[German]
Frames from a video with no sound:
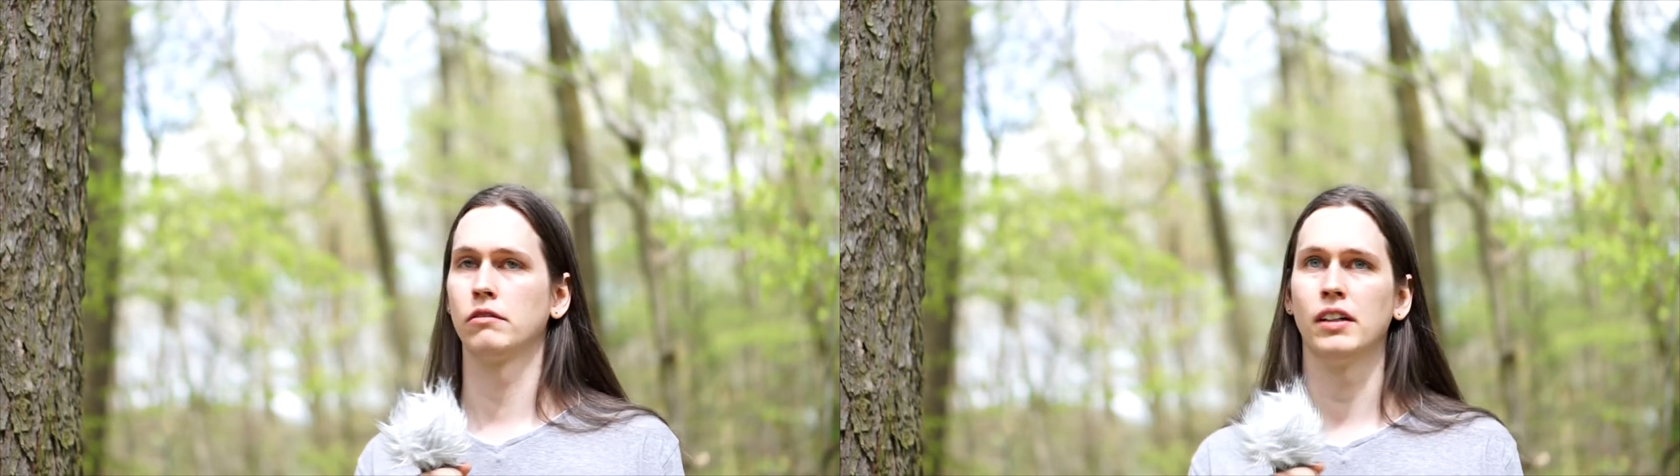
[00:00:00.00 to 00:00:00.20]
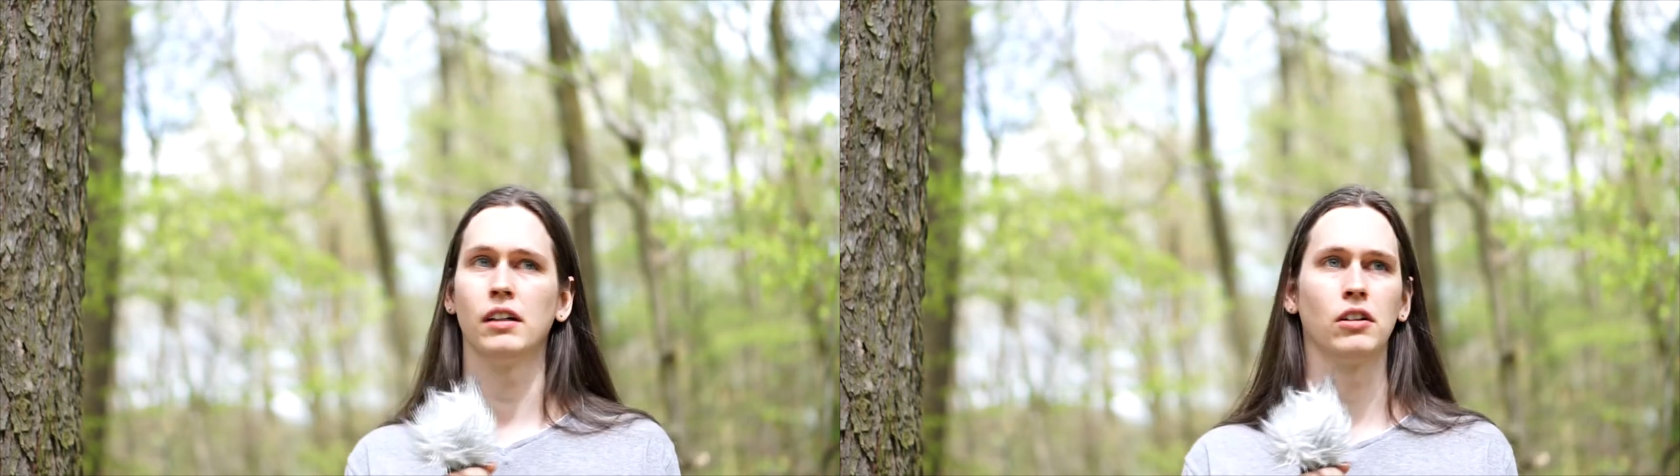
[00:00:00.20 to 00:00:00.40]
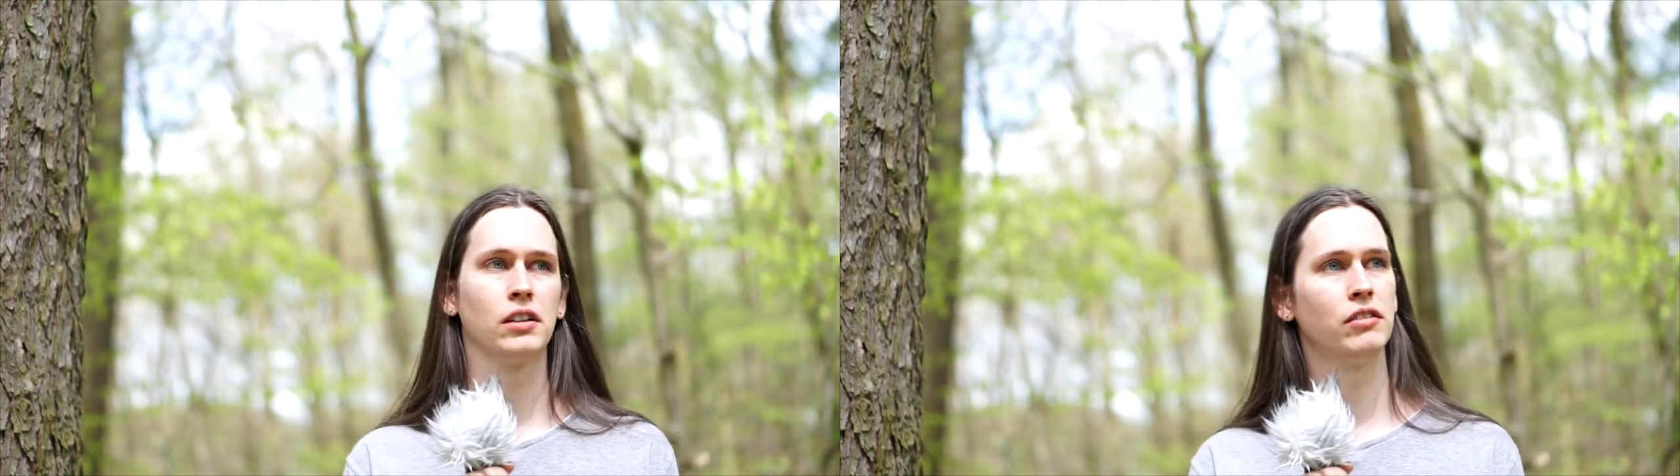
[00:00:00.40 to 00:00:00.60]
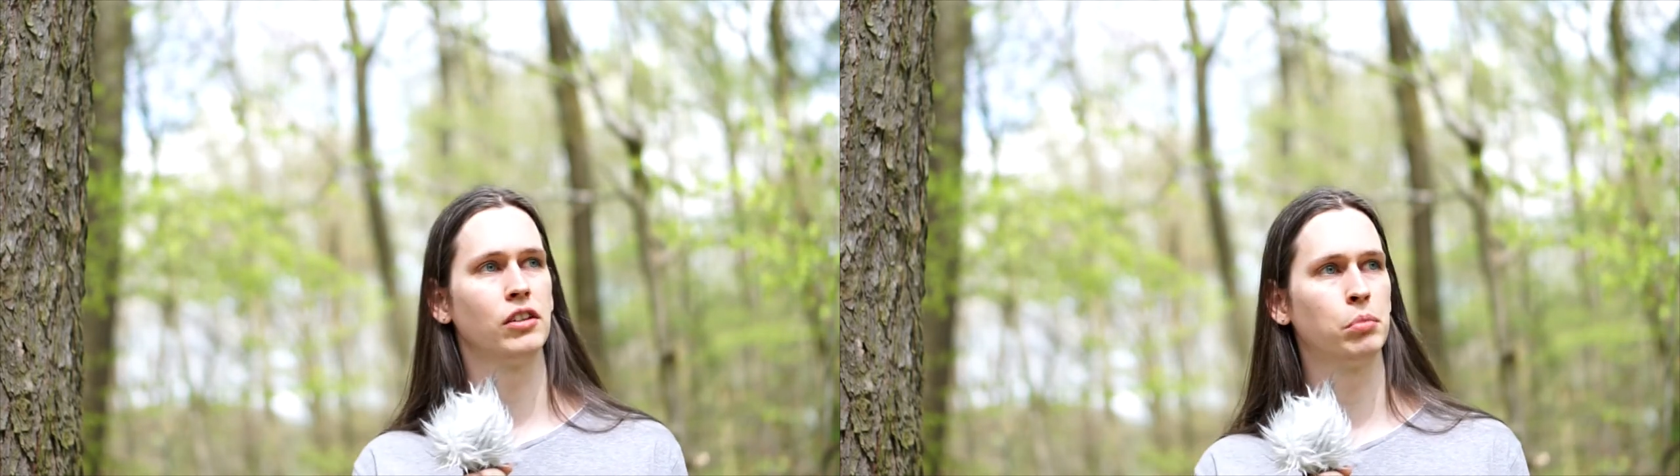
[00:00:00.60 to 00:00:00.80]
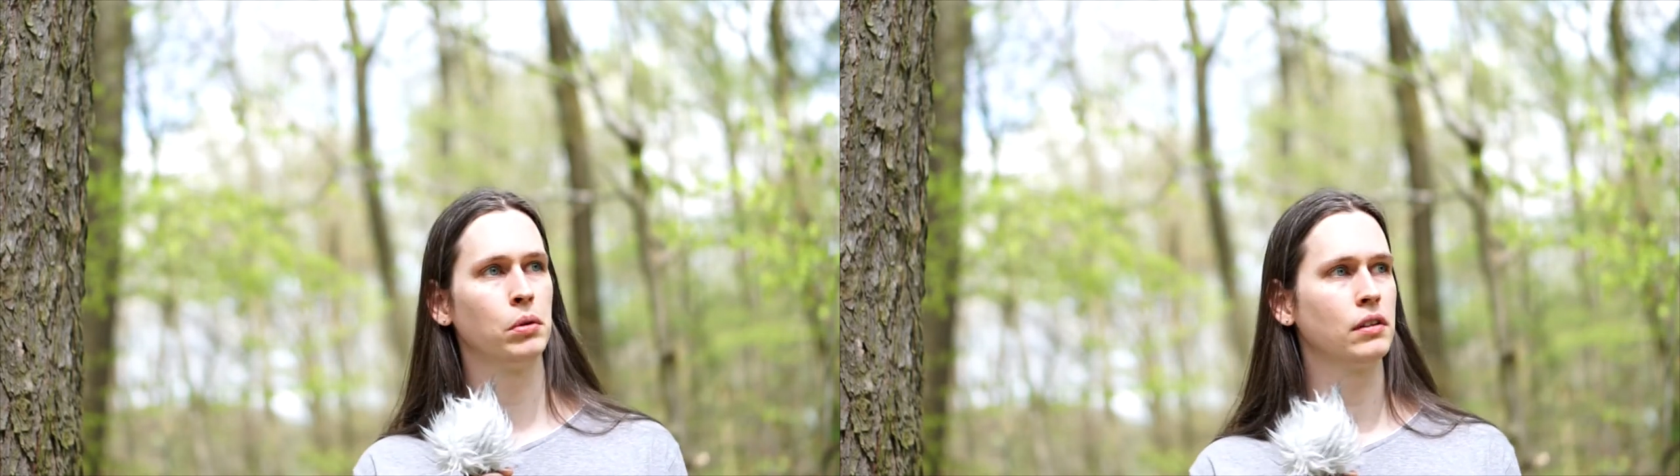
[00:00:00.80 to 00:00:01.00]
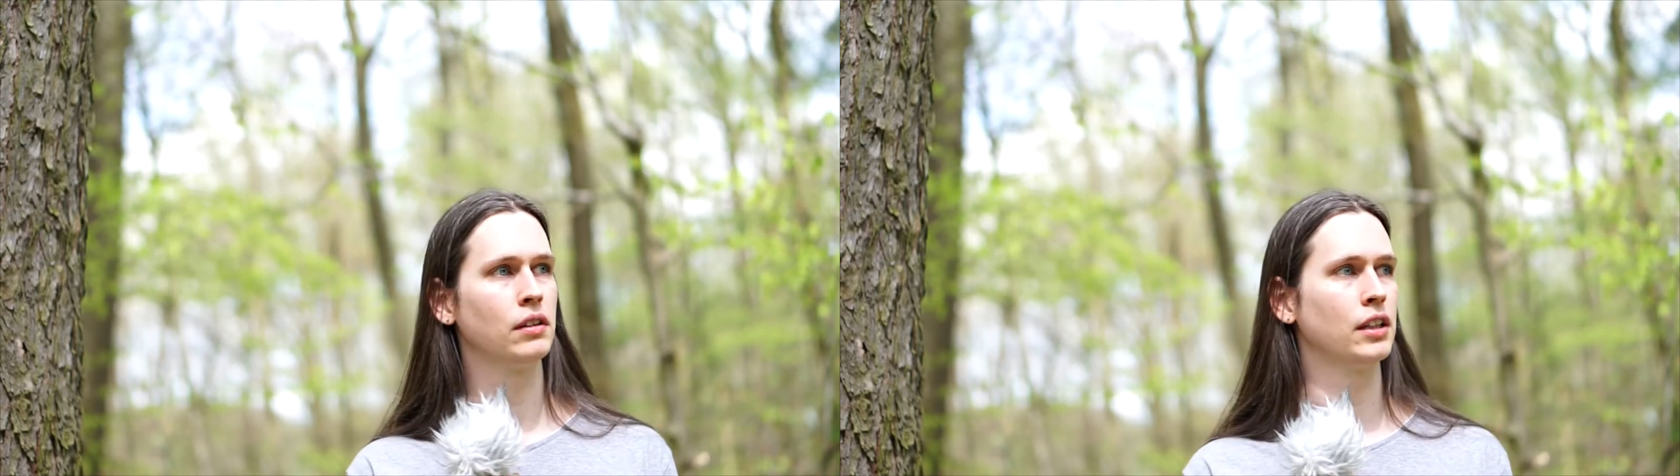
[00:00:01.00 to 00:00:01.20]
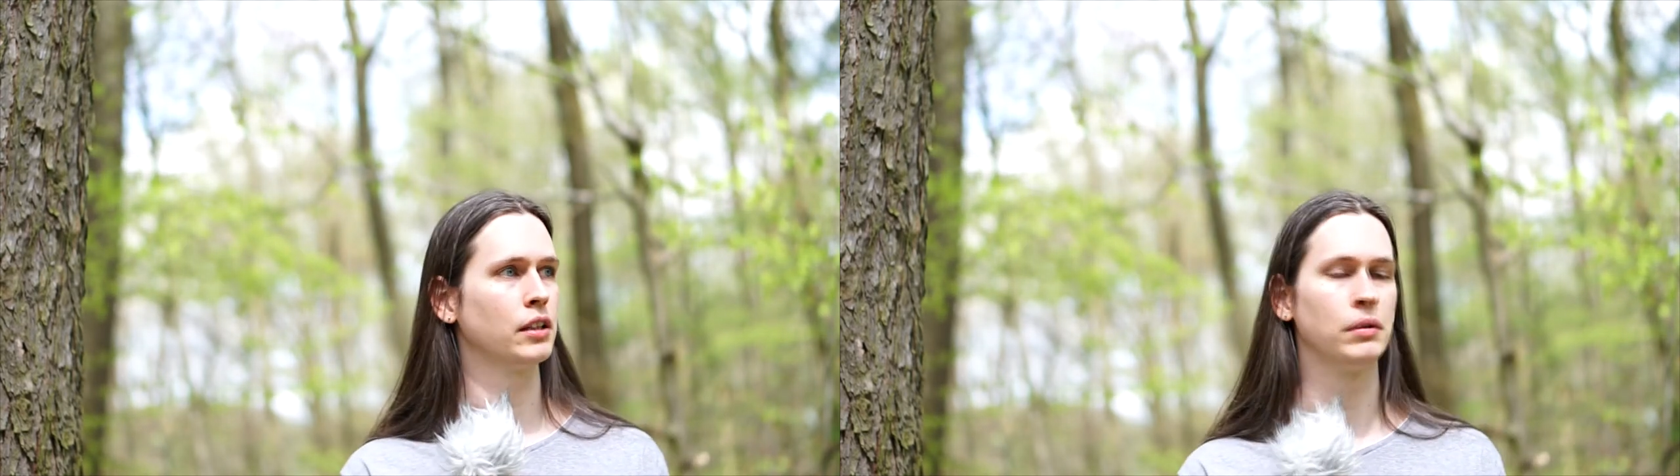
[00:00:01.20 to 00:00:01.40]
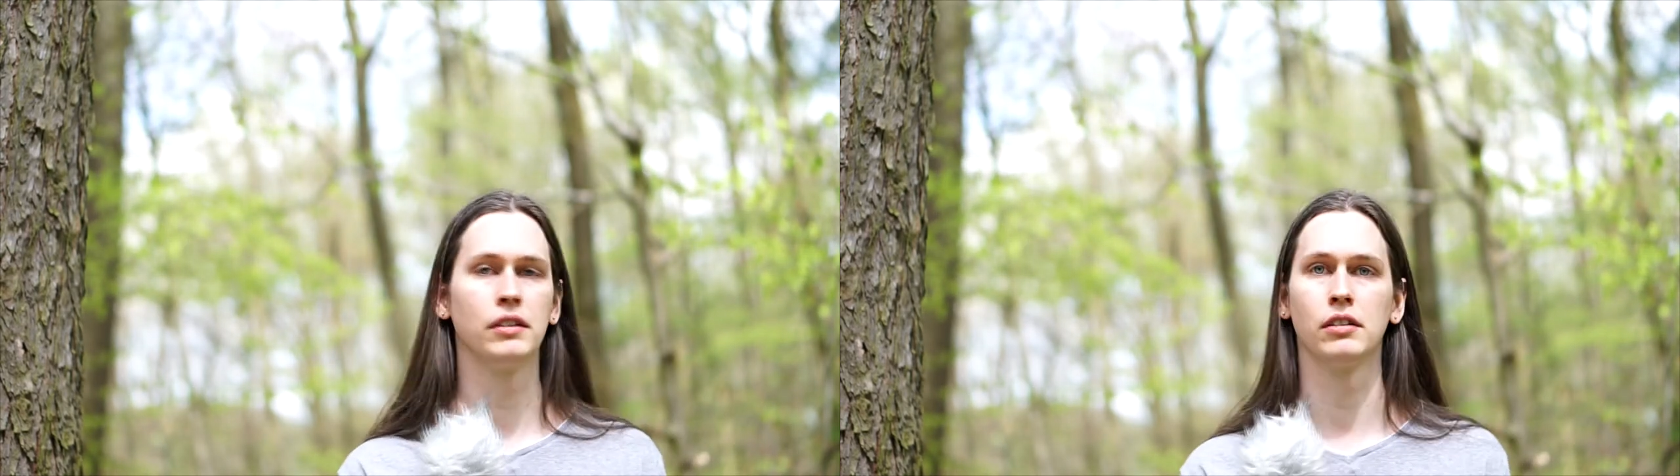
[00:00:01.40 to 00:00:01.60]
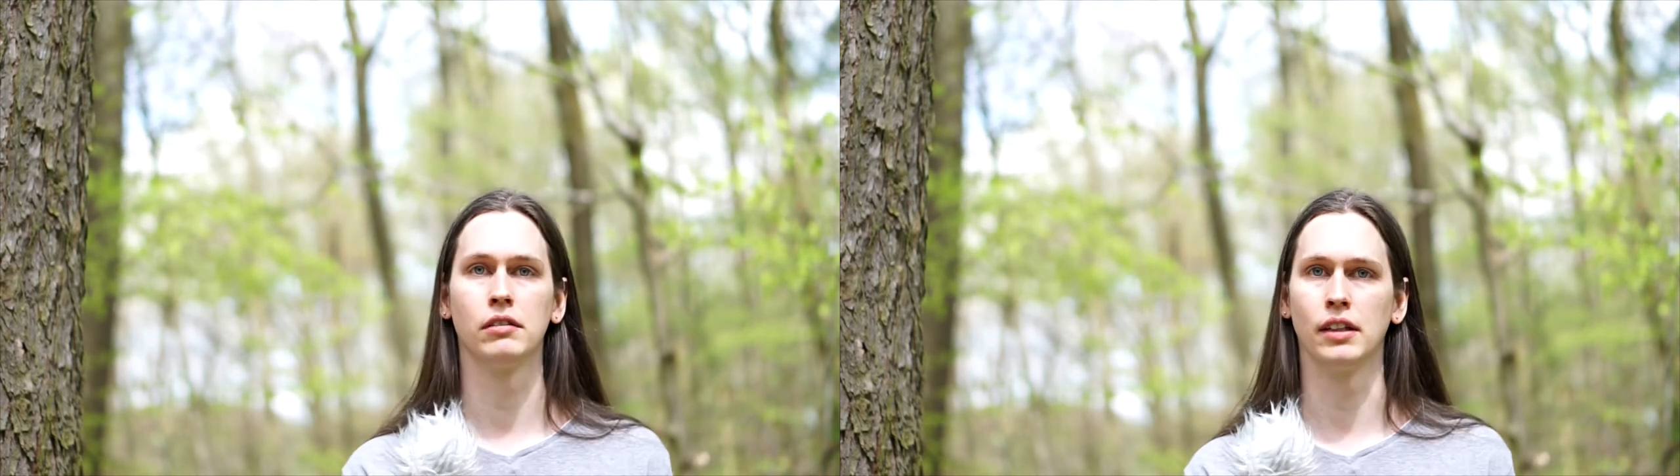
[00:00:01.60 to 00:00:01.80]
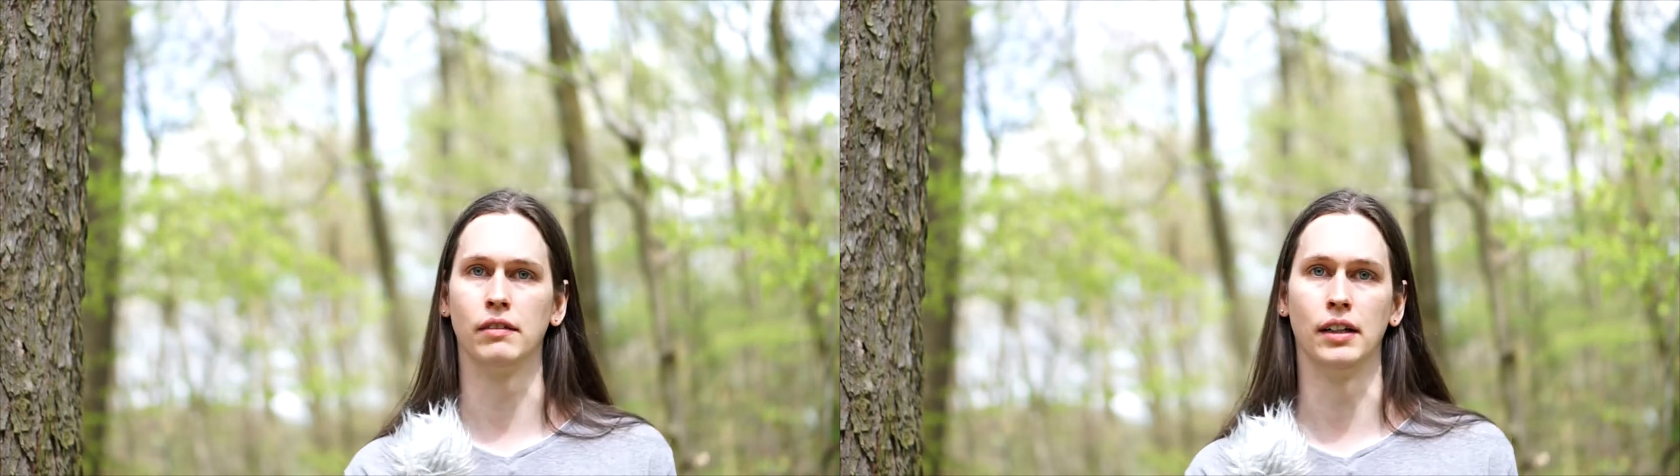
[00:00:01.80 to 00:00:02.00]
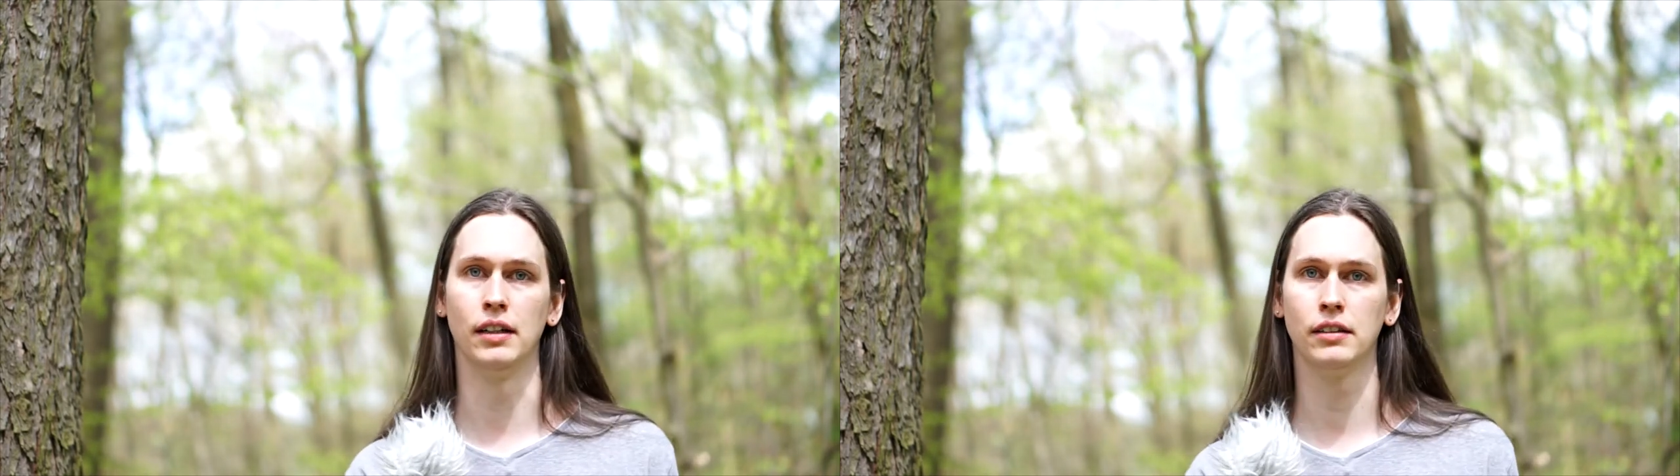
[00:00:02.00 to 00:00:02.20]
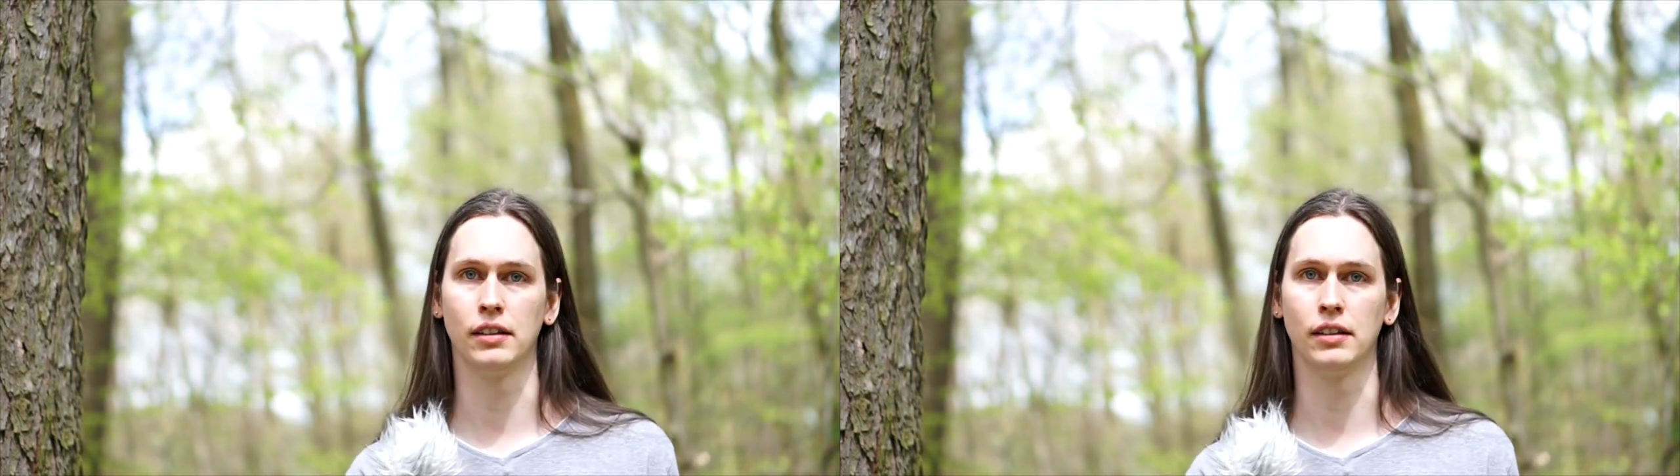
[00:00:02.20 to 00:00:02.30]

ja auch die Verbundenheit mit der Welt,